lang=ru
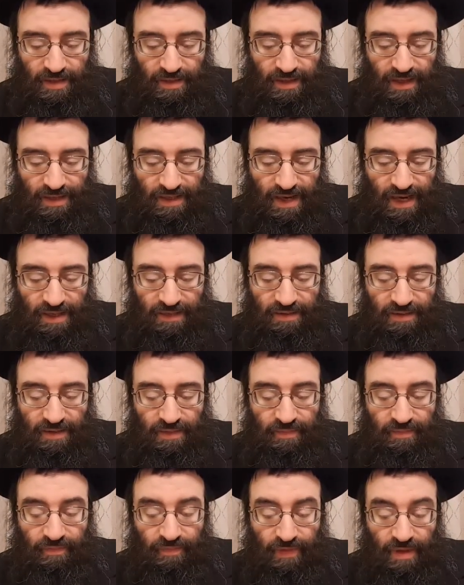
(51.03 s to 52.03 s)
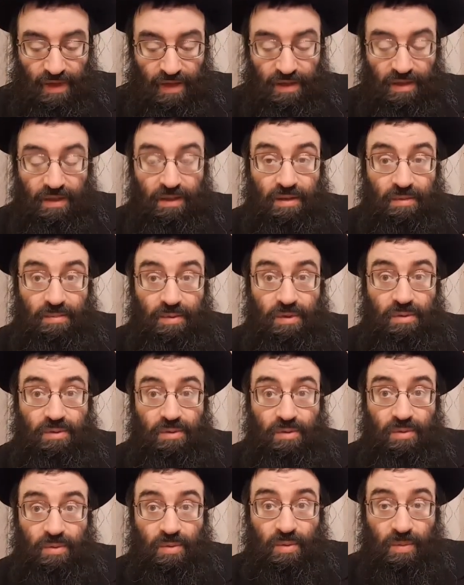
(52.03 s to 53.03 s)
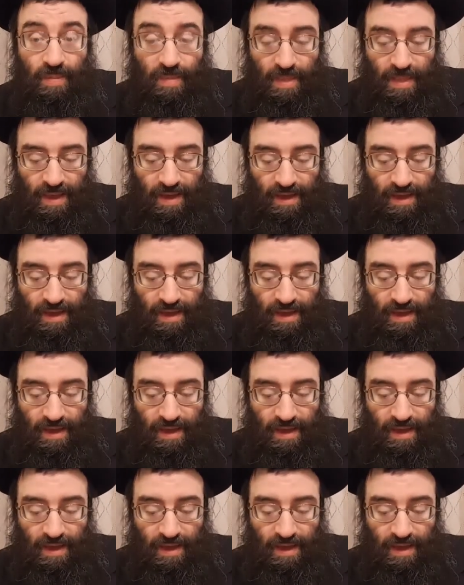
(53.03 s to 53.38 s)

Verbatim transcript: нанять а, прислугу.